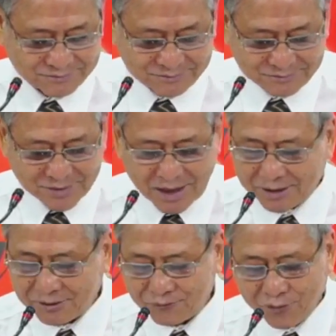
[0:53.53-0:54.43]

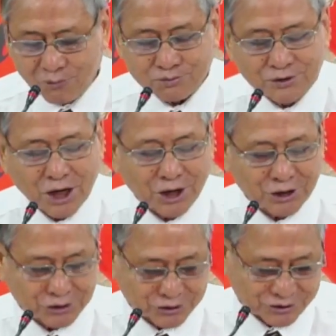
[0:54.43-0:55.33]
hạnh phúc đời
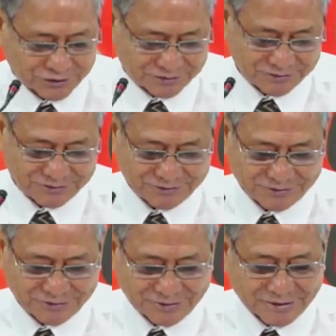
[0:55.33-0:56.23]
người.
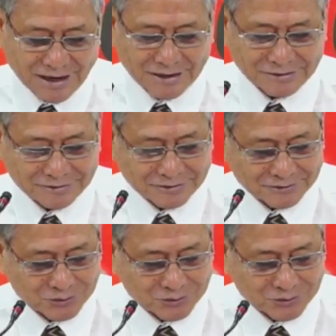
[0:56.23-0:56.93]
Anh ờ,